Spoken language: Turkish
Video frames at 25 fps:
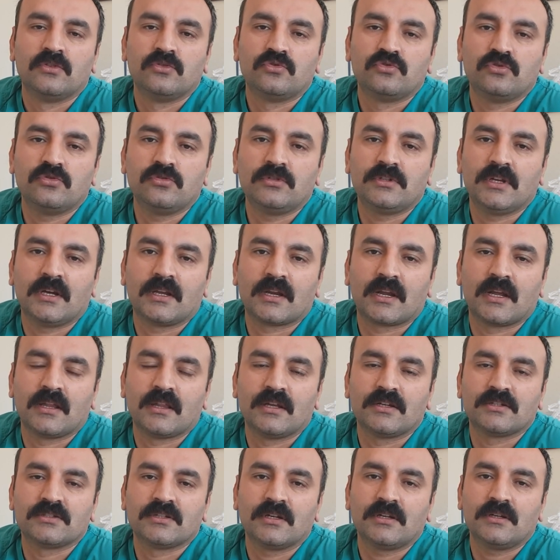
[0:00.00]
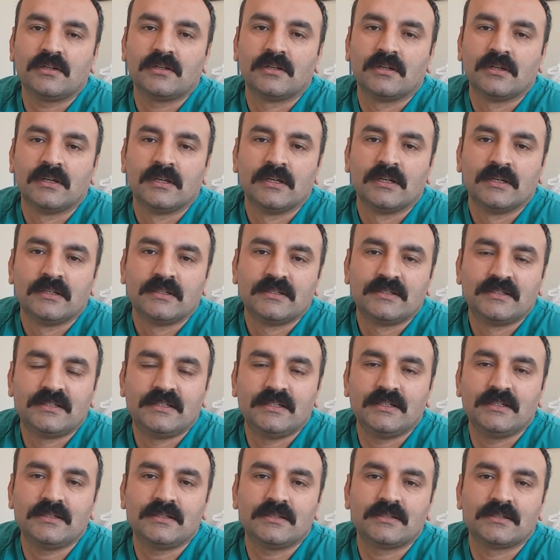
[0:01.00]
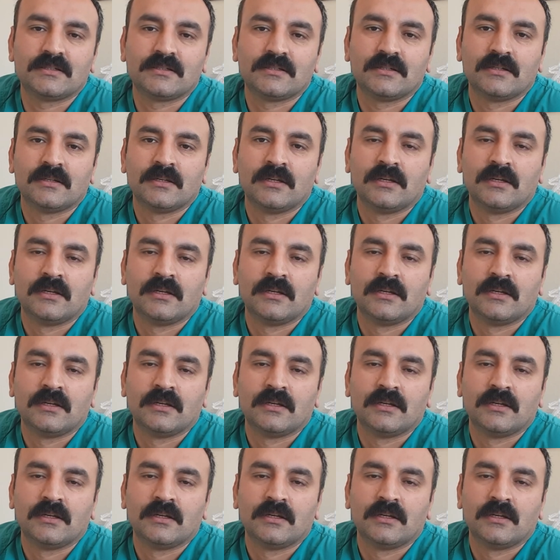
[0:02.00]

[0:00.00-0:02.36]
Çünkü arkadaşlar siz